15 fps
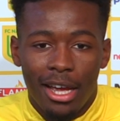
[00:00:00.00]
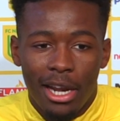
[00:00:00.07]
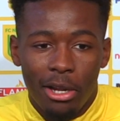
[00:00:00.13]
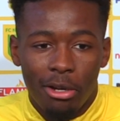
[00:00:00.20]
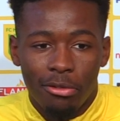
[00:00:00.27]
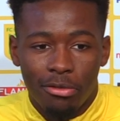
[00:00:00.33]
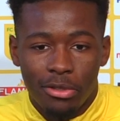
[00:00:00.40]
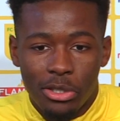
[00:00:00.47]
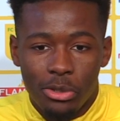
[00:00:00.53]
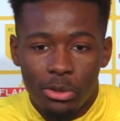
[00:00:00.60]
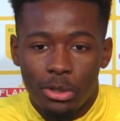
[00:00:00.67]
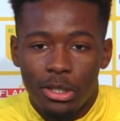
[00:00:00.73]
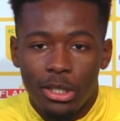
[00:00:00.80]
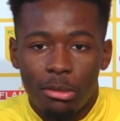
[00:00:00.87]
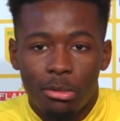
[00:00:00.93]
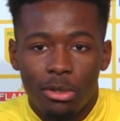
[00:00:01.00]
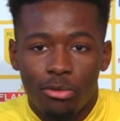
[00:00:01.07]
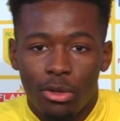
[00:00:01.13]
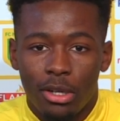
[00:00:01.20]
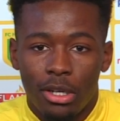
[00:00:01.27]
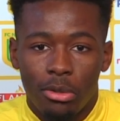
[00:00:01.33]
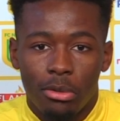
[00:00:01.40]
enfin sonné, mais
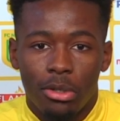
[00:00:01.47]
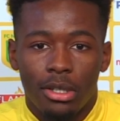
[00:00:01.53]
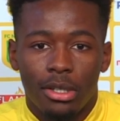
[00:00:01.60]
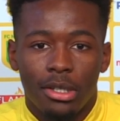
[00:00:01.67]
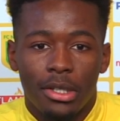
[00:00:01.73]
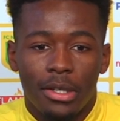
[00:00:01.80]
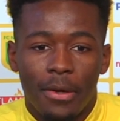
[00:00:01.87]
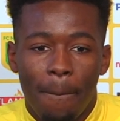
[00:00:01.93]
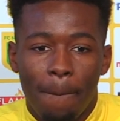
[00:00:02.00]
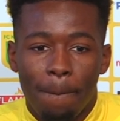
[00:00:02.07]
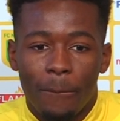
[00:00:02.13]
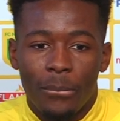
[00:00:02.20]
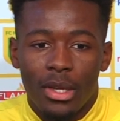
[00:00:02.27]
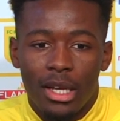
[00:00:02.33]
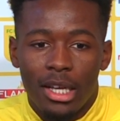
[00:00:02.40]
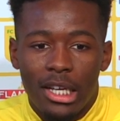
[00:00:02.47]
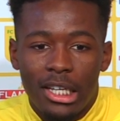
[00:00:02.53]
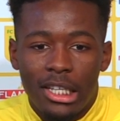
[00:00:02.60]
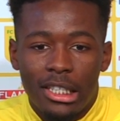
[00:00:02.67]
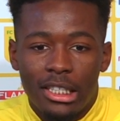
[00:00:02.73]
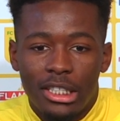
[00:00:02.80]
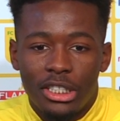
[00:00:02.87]
voilà quoi.
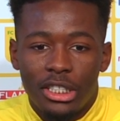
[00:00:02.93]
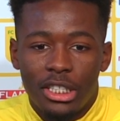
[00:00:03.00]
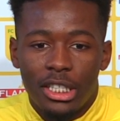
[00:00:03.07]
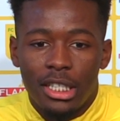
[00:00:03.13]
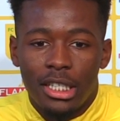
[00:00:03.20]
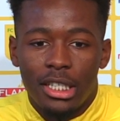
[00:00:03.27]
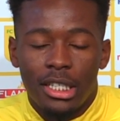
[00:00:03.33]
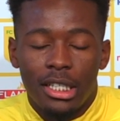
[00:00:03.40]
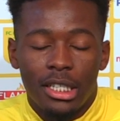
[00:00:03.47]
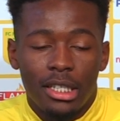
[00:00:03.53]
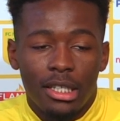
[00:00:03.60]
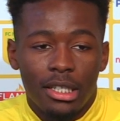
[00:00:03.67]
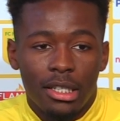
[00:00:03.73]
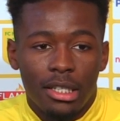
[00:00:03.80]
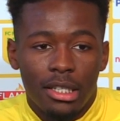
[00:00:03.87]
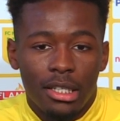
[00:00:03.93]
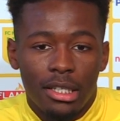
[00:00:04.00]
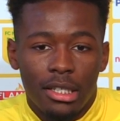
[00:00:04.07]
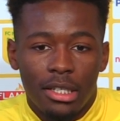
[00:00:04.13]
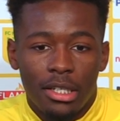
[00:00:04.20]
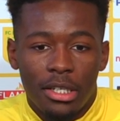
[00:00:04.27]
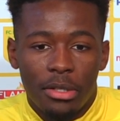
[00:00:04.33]

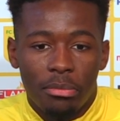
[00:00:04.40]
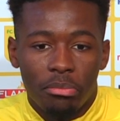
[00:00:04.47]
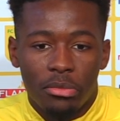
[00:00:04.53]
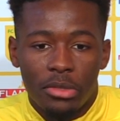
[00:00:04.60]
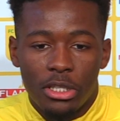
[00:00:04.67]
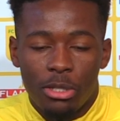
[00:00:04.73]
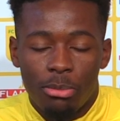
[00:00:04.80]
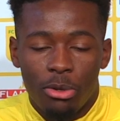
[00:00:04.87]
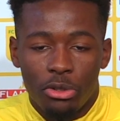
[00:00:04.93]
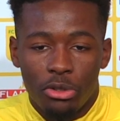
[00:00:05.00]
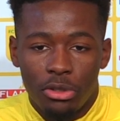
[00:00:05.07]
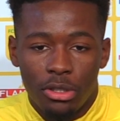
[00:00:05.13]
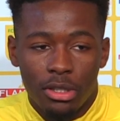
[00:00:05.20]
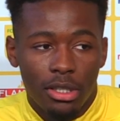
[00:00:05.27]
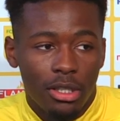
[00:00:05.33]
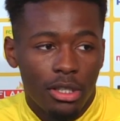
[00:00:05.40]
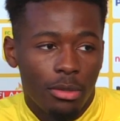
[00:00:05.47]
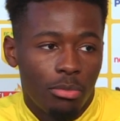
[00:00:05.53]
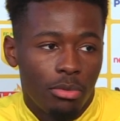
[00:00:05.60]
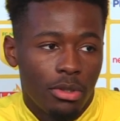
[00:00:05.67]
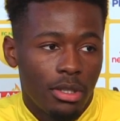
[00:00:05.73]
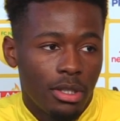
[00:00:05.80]
J'ai des opportunités et
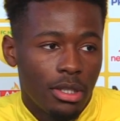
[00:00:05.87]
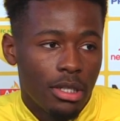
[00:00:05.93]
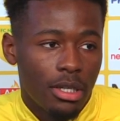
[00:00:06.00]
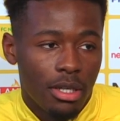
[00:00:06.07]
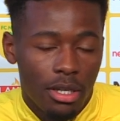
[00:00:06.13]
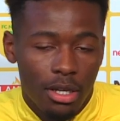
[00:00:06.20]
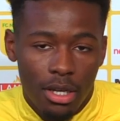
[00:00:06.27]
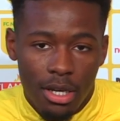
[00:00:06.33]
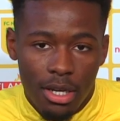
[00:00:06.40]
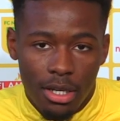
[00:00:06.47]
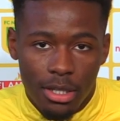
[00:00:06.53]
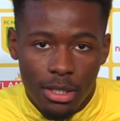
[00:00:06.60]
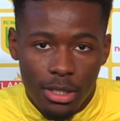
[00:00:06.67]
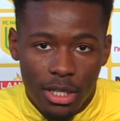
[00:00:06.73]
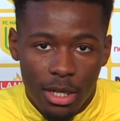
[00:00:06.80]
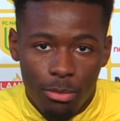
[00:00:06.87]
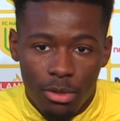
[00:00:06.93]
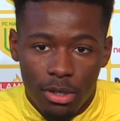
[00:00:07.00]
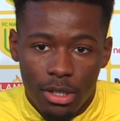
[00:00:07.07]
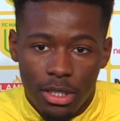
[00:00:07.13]
puis c'est à moi de